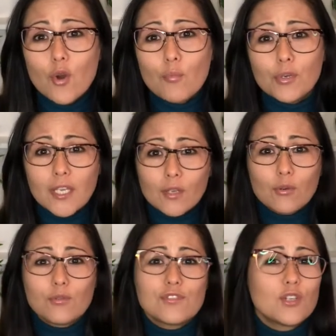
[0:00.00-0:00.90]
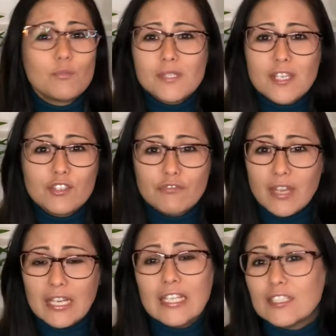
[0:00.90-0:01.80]
Por que não consigo me sentir
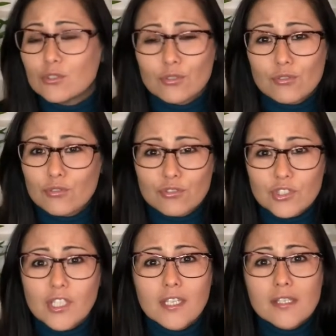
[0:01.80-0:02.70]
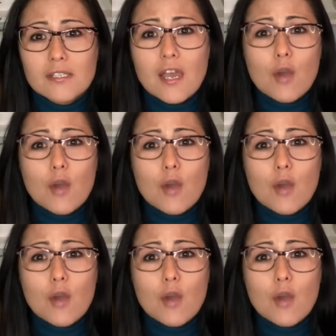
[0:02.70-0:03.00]
feliz todos os dias?